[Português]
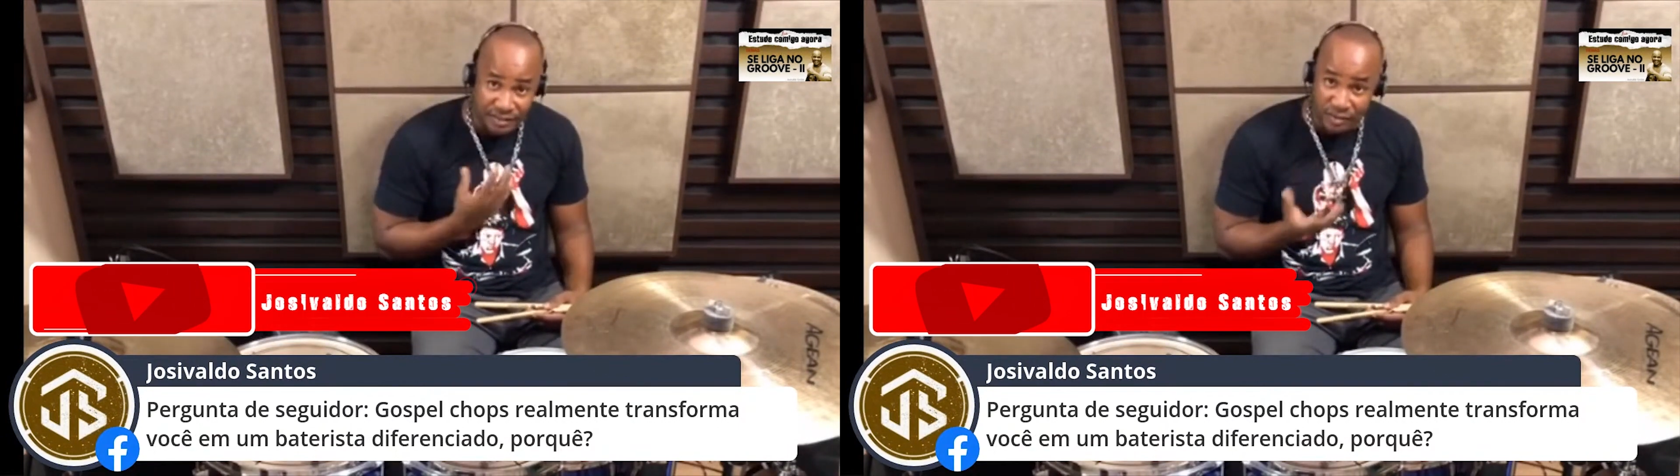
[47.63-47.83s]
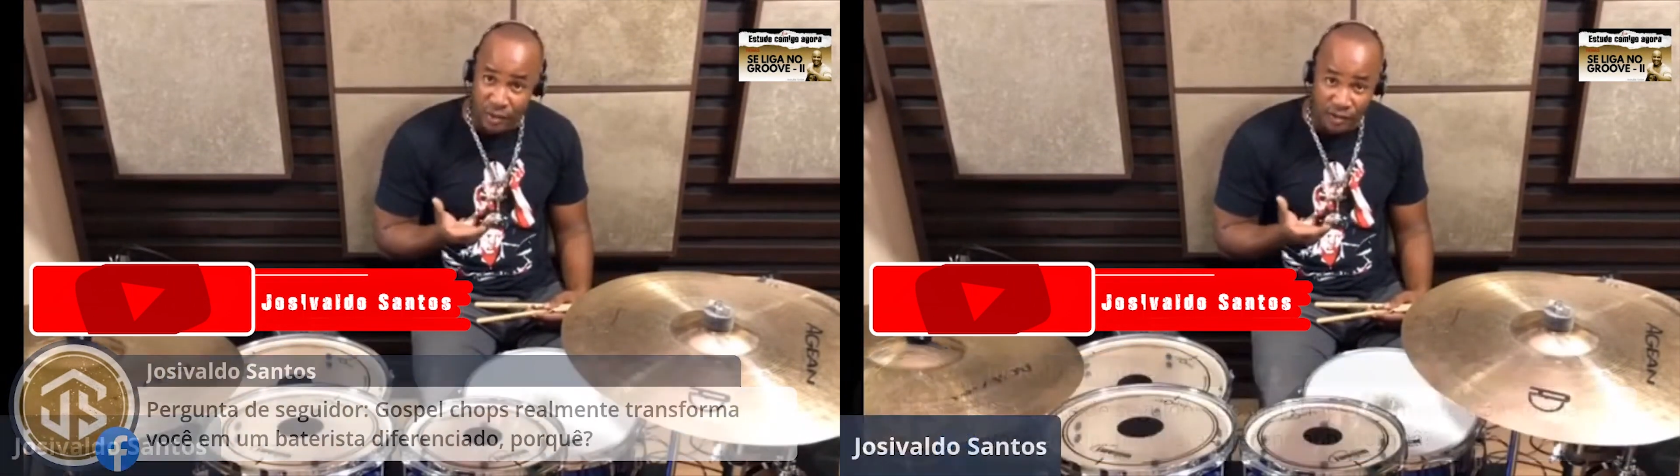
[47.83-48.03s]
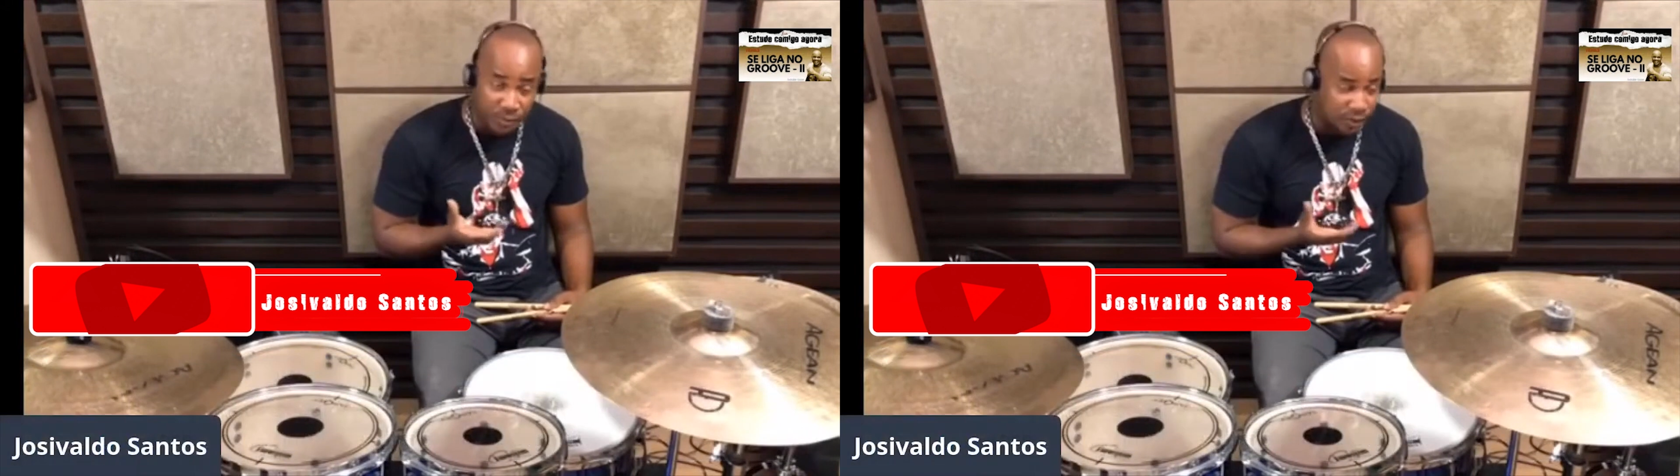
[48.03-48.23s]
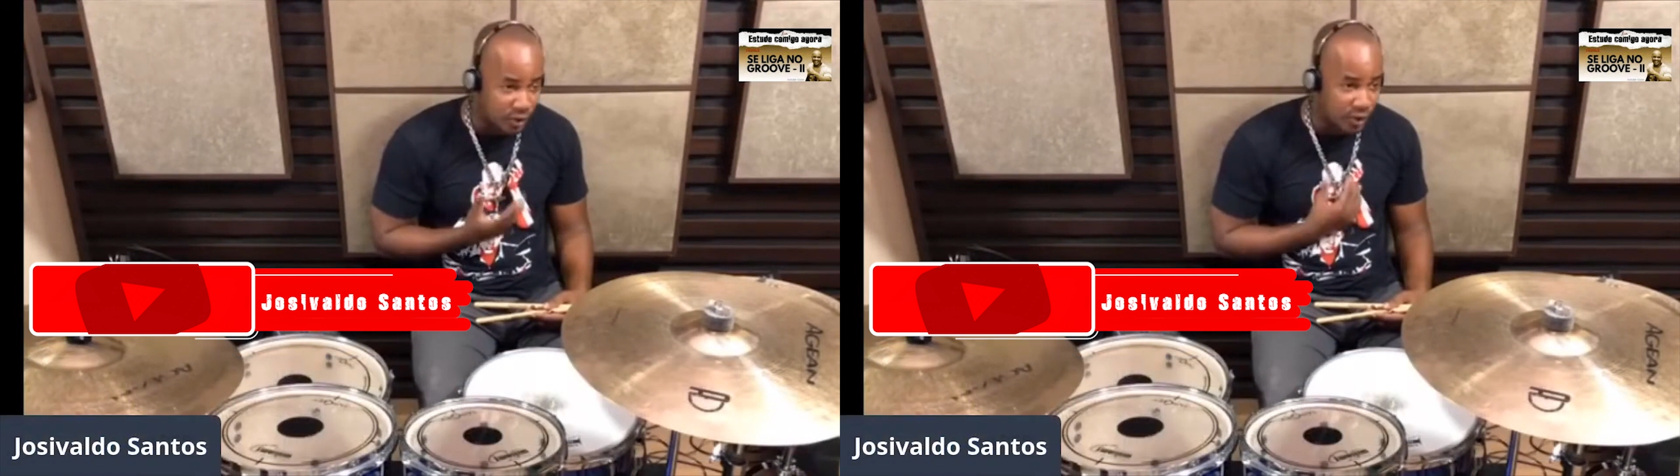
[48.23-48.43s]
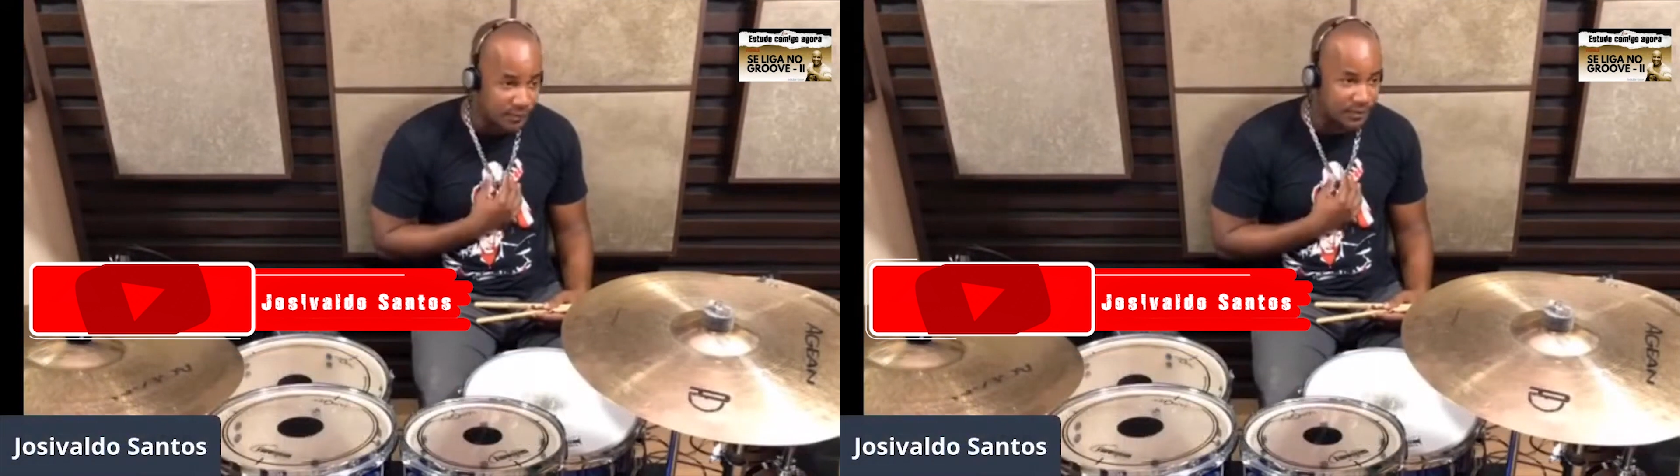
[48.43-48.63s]
do gospel
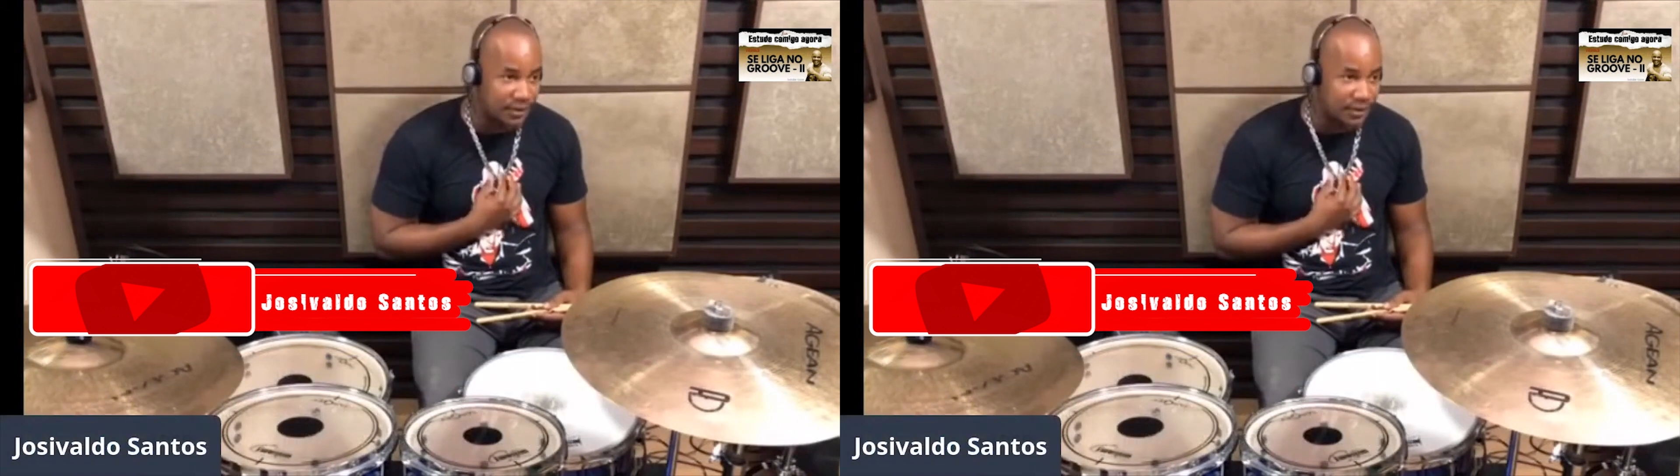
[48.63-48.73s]
shops,